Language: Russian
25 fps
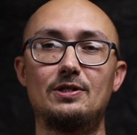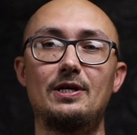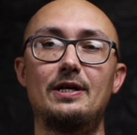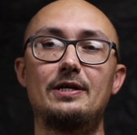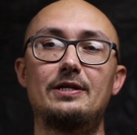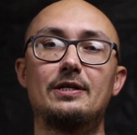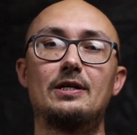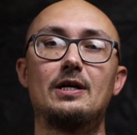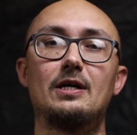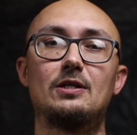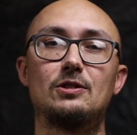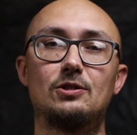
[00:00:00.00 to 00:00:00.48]

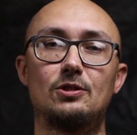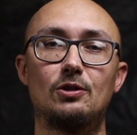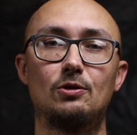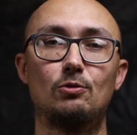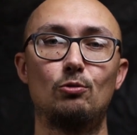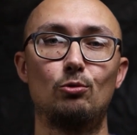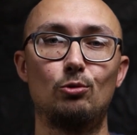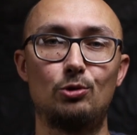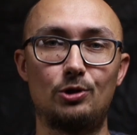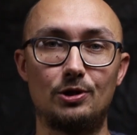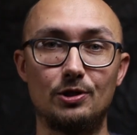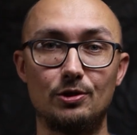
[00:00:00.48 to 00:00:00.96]
знаете, как с
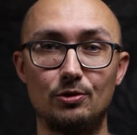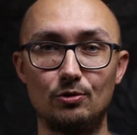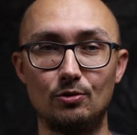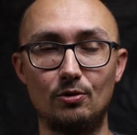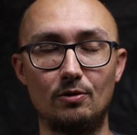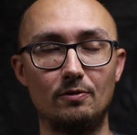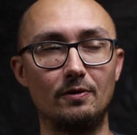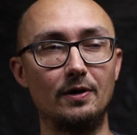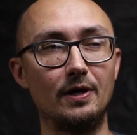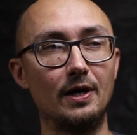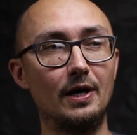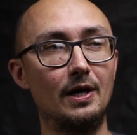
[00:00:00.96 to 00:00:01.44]
игрушкой, с
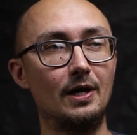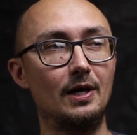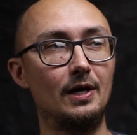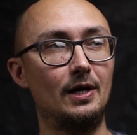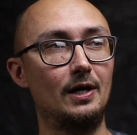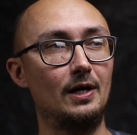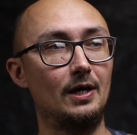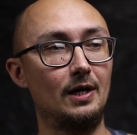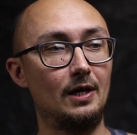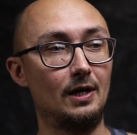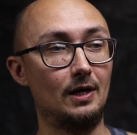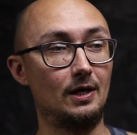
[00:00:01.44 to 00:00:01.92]
новой.
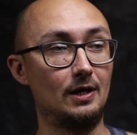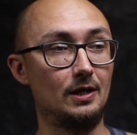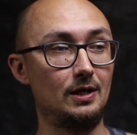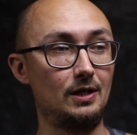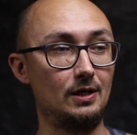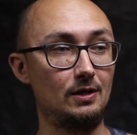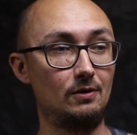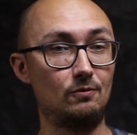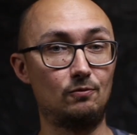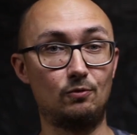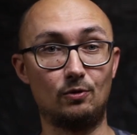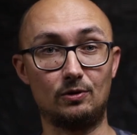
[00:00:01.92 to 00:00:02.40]

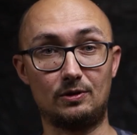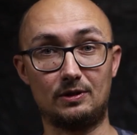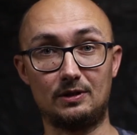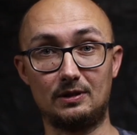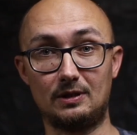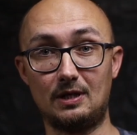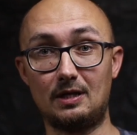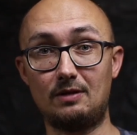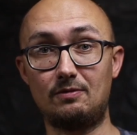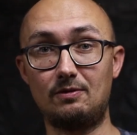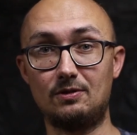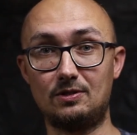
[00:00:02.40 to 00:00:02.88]
И вот,
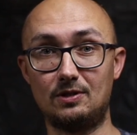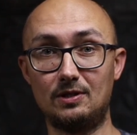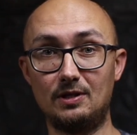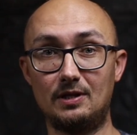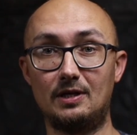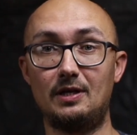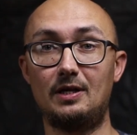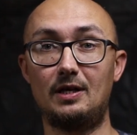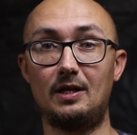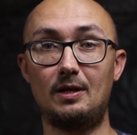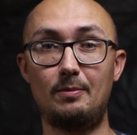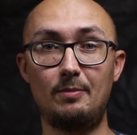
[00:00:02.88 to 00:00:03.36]

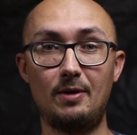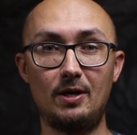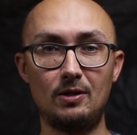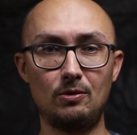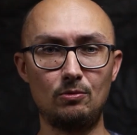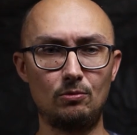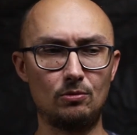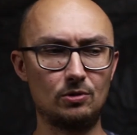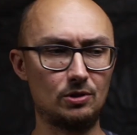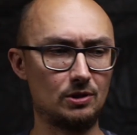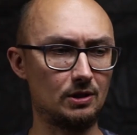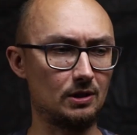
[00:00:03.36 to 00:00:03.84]
соответственно, я
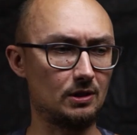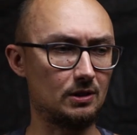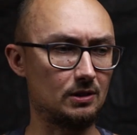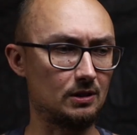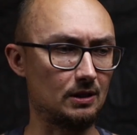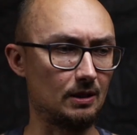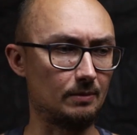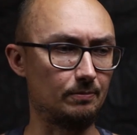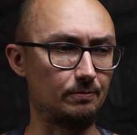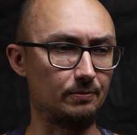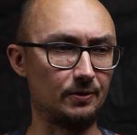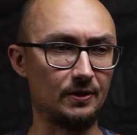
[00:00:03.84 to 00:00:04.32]
ломанулся,
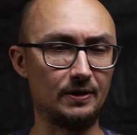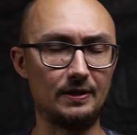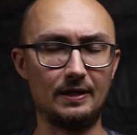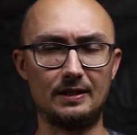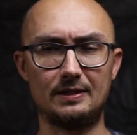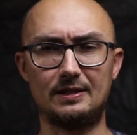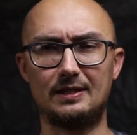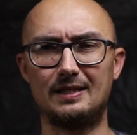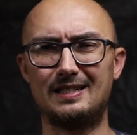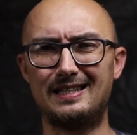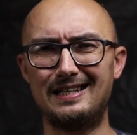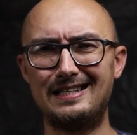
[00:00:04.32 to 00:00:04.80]
там
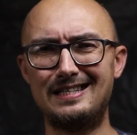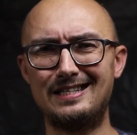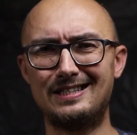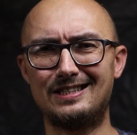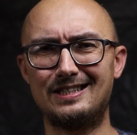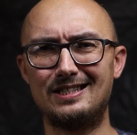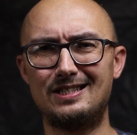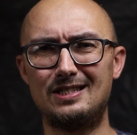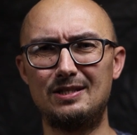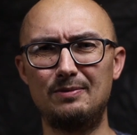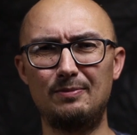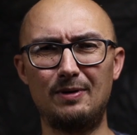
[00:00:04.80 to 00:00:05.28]
пытался,
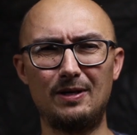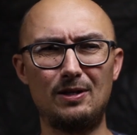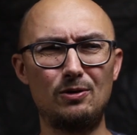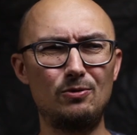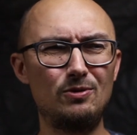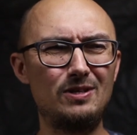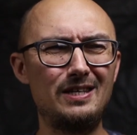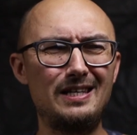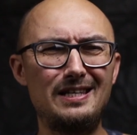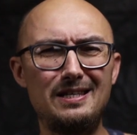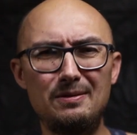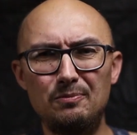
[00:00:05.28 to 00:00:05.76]
конечно, снимать
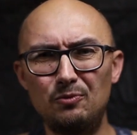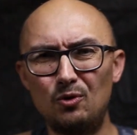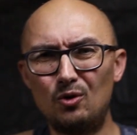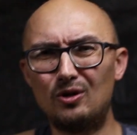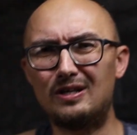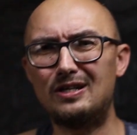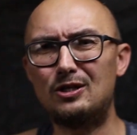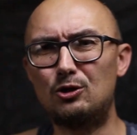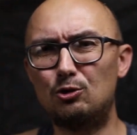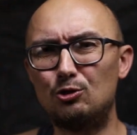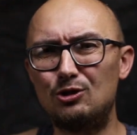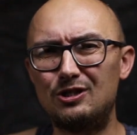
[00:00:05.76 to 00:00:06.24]
людей,
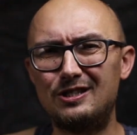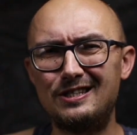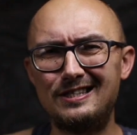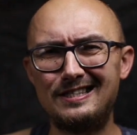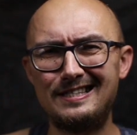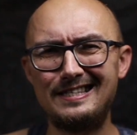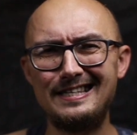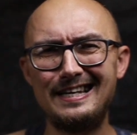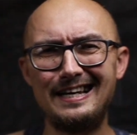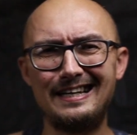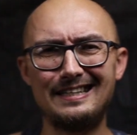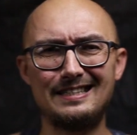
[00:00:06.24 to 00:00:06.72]
немного еще
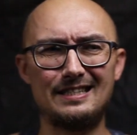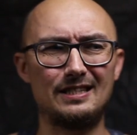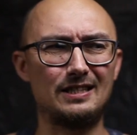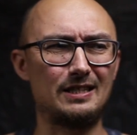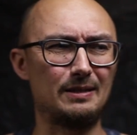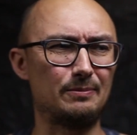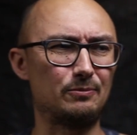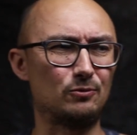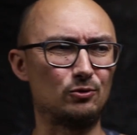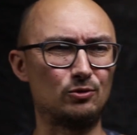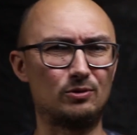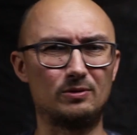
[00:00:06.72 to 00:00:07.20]
стеснялся,
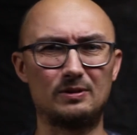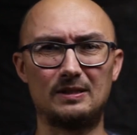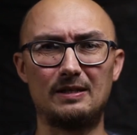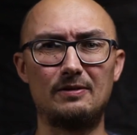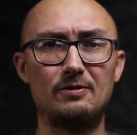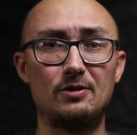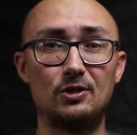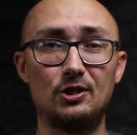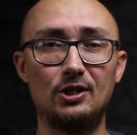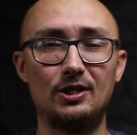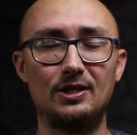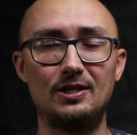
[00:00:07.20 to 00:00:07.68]
там, ну,
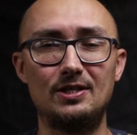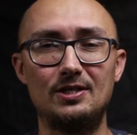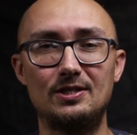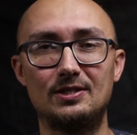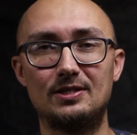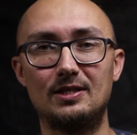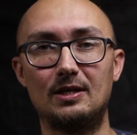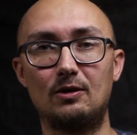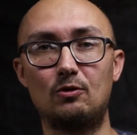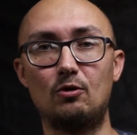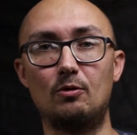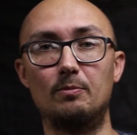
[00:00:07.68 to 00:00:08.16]
совершенно
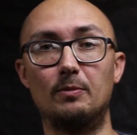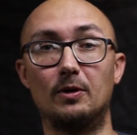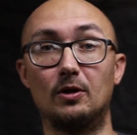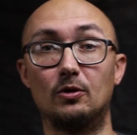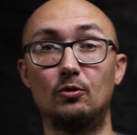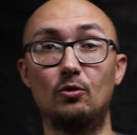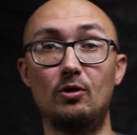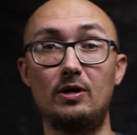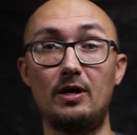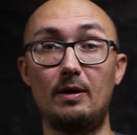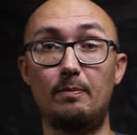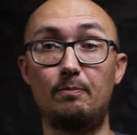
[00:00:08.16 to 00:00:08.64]
незнакомых,
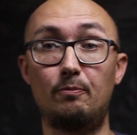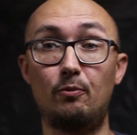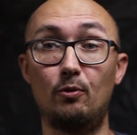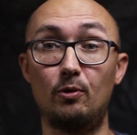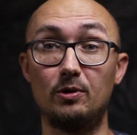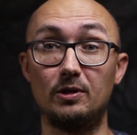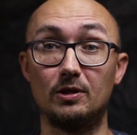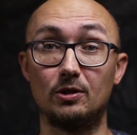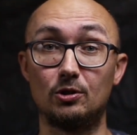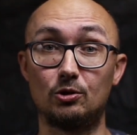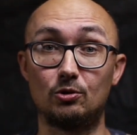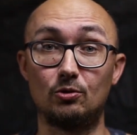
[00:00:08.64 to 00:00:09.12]
но я
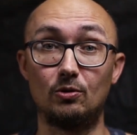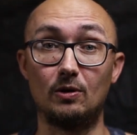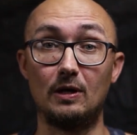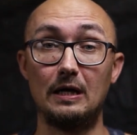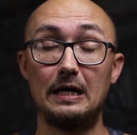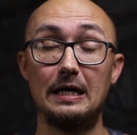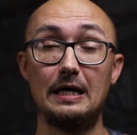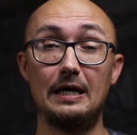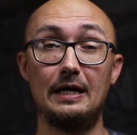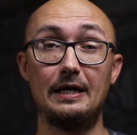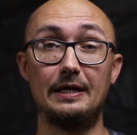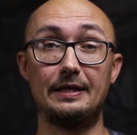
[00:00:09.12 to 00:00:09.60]
понял,
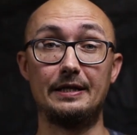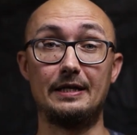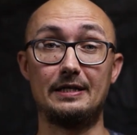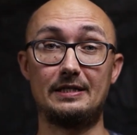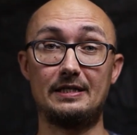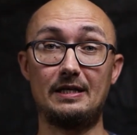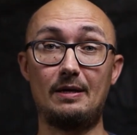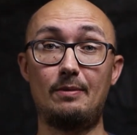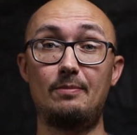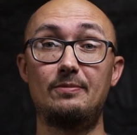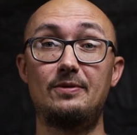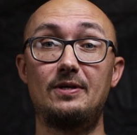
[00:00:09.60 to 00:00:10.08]
что на
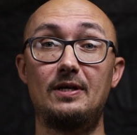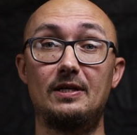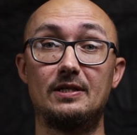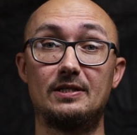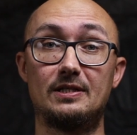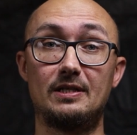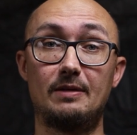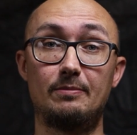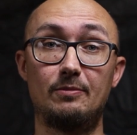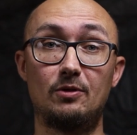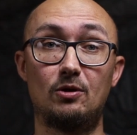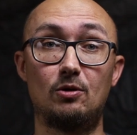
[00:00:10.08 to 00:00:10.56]
самом деле
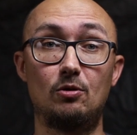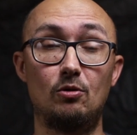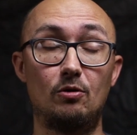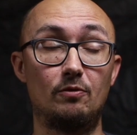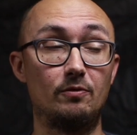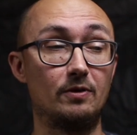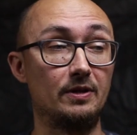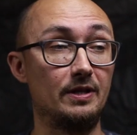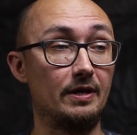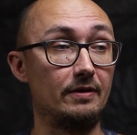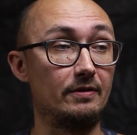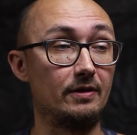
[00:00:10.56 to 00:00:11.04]
самые
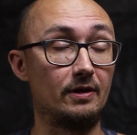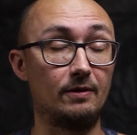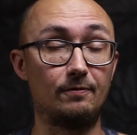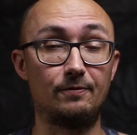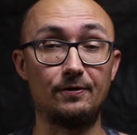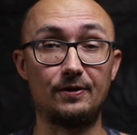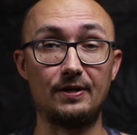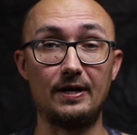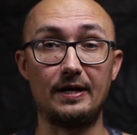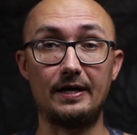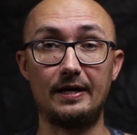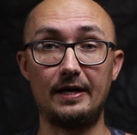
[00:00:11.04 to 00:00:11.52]
клевые, наверное,
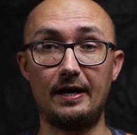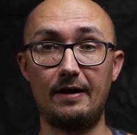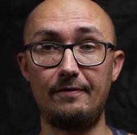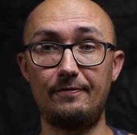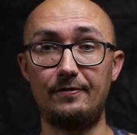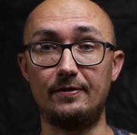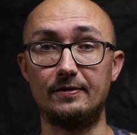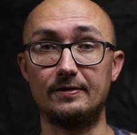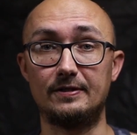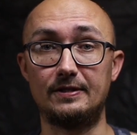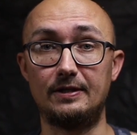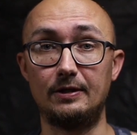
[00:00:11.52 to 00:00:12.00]

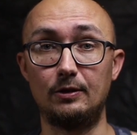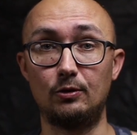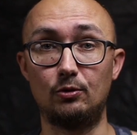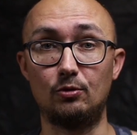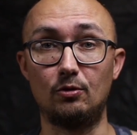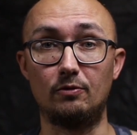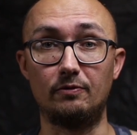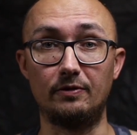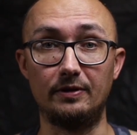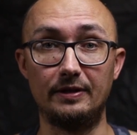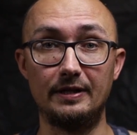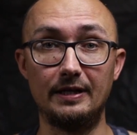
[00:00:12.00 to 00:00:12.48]
фотографии
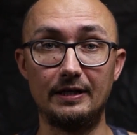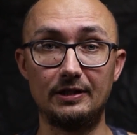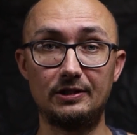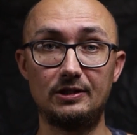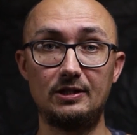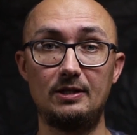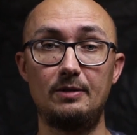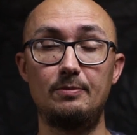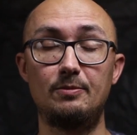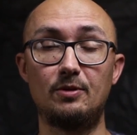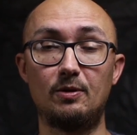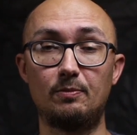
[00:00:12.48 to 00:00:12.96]
стритовые
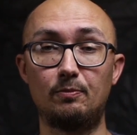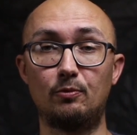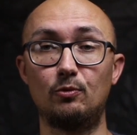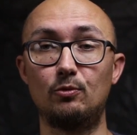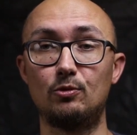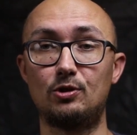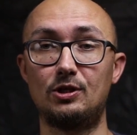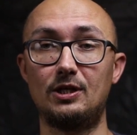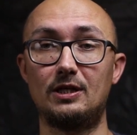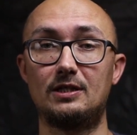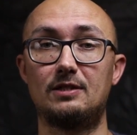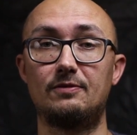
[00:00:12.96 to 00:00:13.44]
должны именно
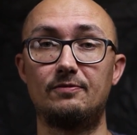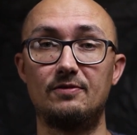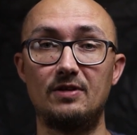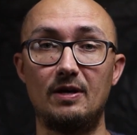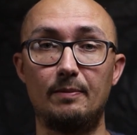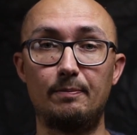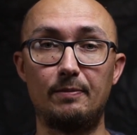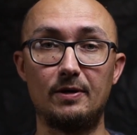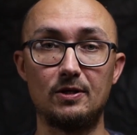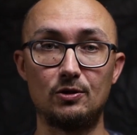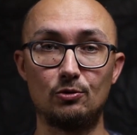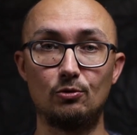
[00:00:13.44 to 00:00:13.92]
получаться в
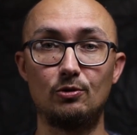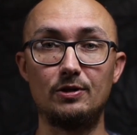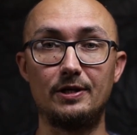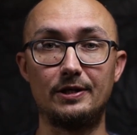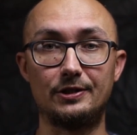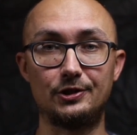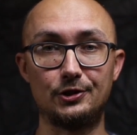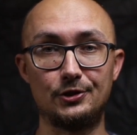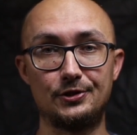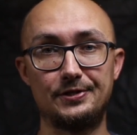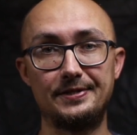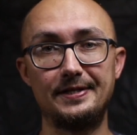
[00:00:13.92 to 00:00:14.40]
диапазоне
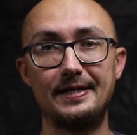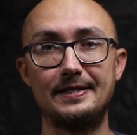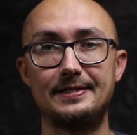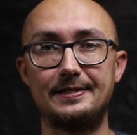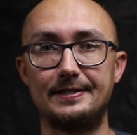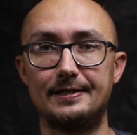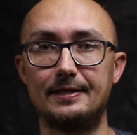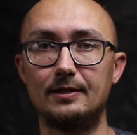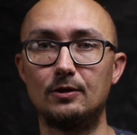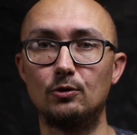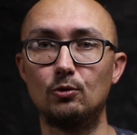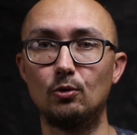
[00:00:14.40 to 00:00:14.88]
от
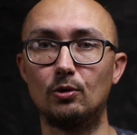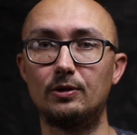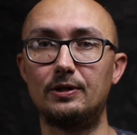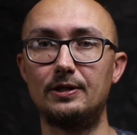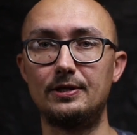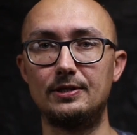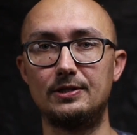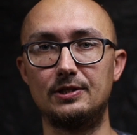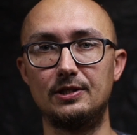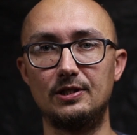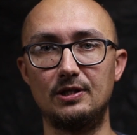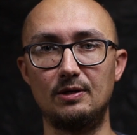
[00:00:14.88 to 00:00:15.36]
16 до
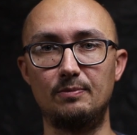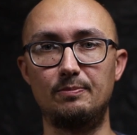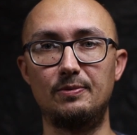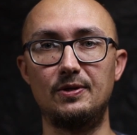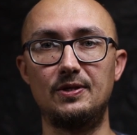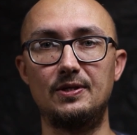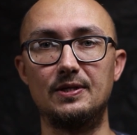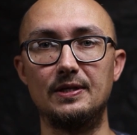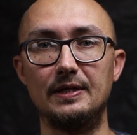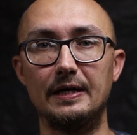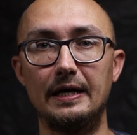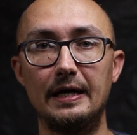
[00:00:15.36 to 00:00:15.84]

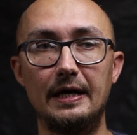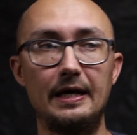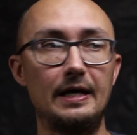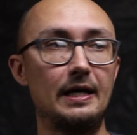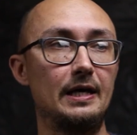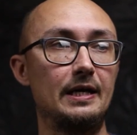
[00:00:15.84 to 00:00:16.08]
35.